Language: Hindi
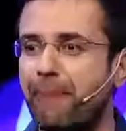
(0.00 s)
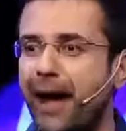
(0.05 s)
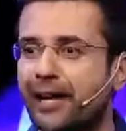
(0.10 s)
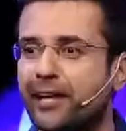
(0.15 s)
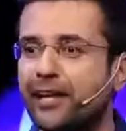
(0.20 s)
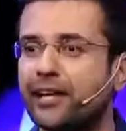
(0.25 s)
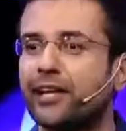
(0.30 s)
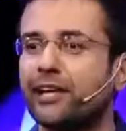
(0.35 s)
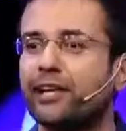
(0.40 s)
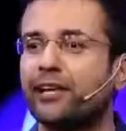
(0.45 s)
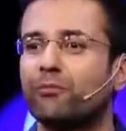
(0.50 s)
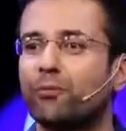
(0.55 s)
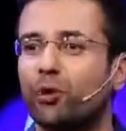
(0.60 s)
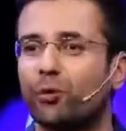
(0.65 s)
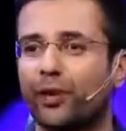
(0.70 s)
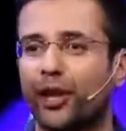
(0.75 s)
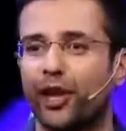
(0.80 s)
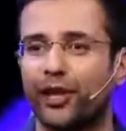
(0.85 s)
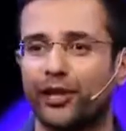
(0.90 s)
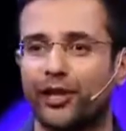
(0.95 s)
मैग्नेट अगर
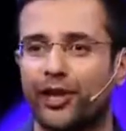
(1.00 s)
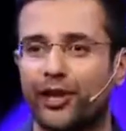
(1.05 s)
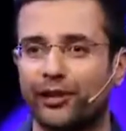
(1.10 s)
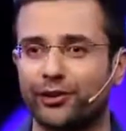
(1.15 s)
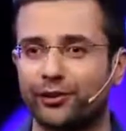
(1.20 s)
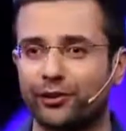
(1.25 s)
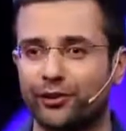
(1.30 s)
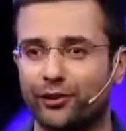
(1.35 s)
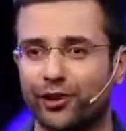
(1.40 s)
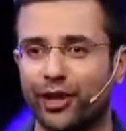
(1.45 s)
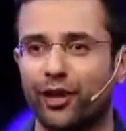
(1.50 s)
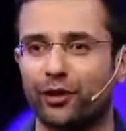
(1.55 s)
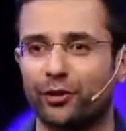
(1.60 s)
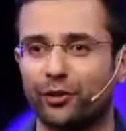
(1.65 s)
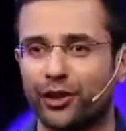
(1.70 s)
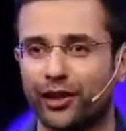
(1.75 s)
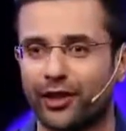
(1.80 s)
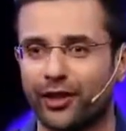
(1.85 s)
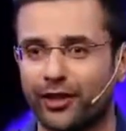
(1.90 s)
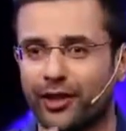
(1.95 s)
हमको बनानी है तो क्या
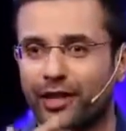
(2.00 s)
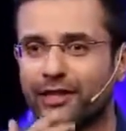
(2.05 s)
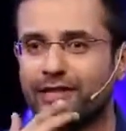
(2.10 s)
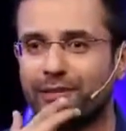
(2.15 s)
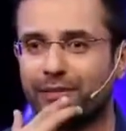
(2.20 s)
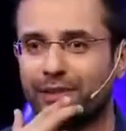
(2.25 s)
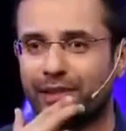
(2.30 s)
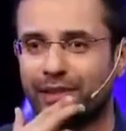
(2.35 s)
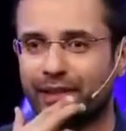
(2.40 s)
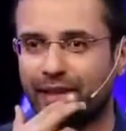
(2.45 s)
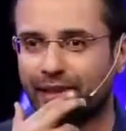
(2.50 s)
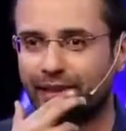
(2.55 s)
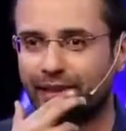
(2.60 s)
होता है कैसे बनती